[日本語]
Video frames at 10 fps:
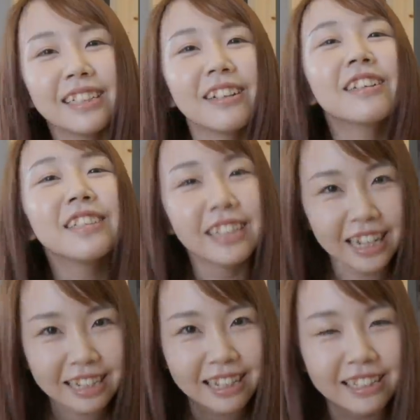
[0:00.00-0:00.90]
ということ
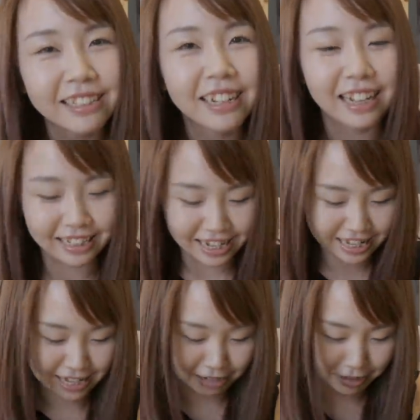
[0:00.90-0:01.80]
でね早速買って
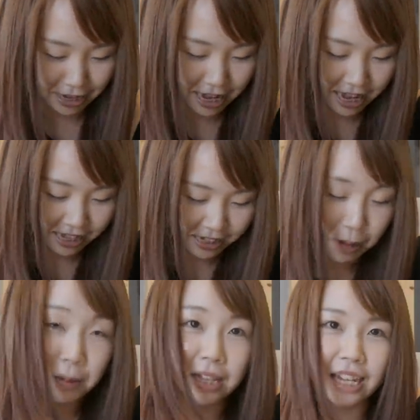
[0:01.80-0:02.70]
きたので
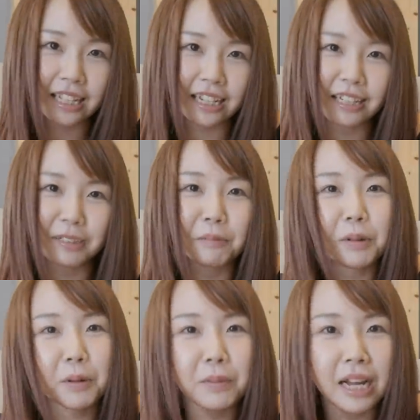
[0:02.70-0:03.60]
食べていきたいと
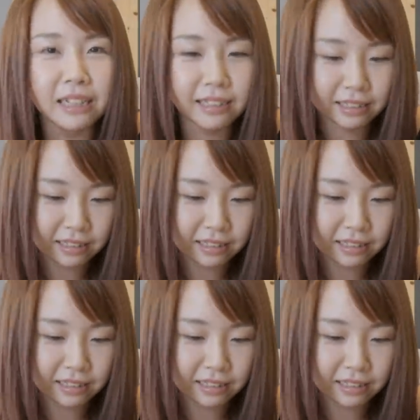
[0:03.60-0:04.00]
思いま